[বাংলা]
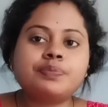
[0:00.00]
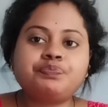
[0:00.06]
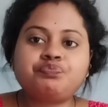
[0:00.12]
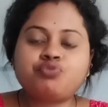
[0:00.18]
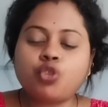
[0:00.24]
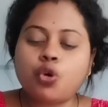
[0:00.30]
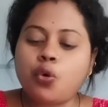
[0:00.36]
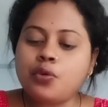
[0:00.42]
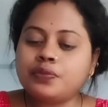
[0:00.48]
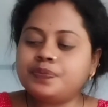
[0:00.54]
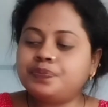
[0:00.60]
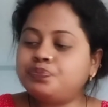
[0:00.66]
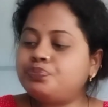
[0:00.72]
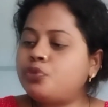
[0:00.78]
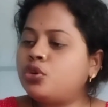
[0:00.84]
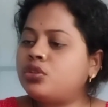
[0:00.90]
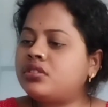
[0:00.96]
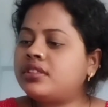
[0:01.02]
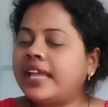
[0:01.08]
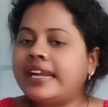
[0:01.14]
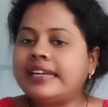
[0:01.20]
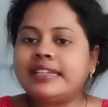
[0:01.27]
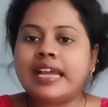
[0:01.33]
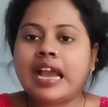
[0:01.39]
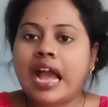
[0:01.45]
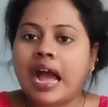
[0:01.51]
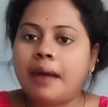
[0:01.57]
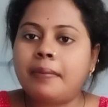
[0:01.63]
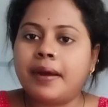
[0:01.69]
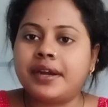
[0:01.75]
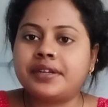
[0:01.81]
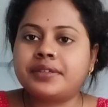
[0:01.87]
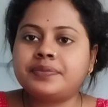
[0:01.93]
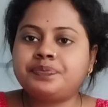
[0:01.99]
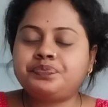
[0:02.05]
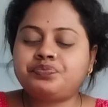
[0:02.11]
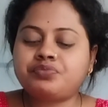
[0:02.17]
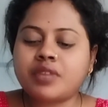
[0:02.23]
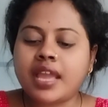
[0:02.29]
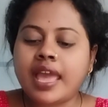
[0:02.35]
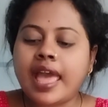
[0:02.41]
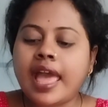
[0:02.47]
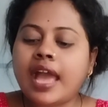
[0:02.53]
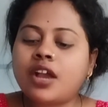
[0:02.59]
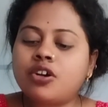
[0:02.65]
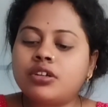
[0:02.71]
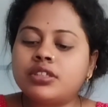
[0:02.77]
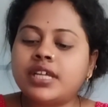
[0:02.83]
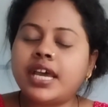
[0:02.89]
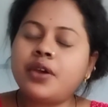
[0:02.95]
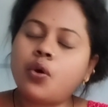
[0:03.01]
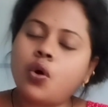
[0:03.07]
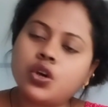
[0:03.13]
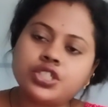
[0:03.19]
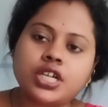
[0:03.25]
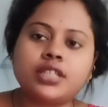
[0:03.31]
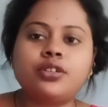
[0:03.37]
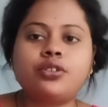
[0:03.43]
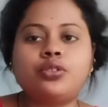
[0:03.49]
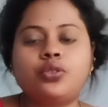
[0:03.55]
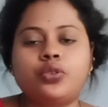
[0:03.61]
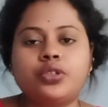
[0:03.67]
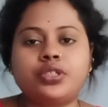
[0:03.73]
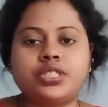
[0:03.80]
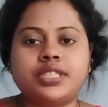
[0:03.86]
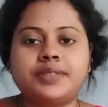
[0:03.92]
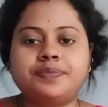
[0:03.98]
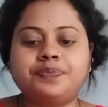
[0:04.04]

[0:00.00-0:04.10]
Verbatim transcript: তো প্রত্যেকটা খাবার এক কথায় অসাধারণ করেছে